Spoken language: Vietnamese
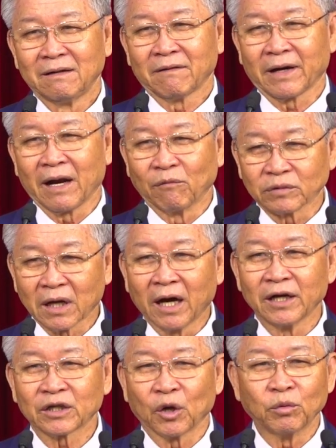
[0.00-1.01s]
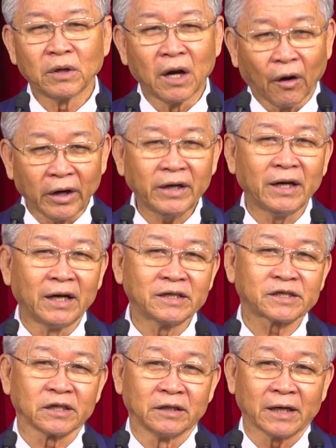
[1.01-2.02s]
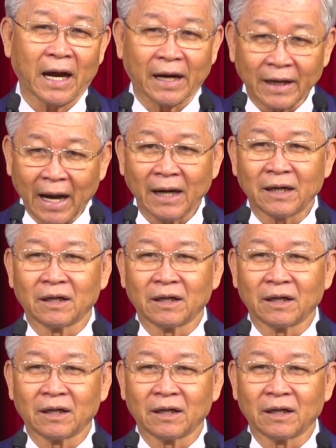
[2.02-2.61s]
và đồng thời cũng nói đến sự ăn năn